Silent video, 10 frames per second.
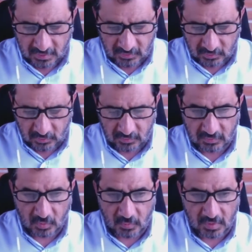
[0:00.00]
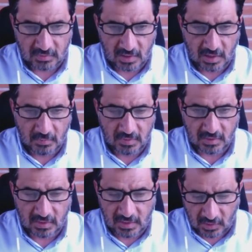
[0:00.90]
entonces comenzar la
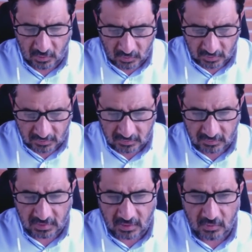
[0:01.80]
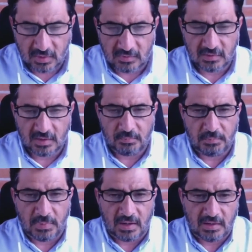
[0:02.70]
mesa de diálogo insistiendo que este
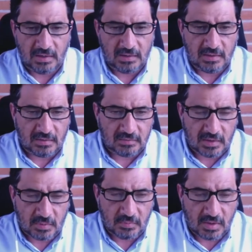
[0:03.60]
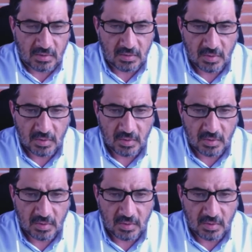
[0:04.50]
panel que se llama